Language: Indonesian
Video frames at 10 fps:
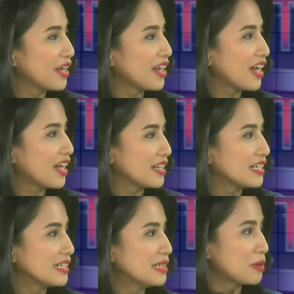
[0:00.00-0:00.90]
itulah yang
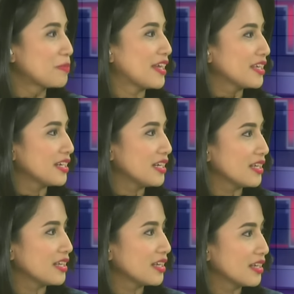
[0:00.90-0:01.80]
akan diperbaiki
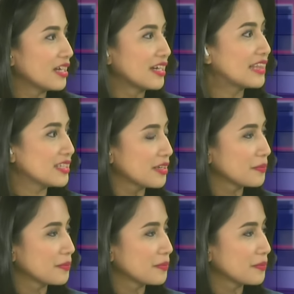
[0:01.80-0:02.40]
di uh, itu nanti.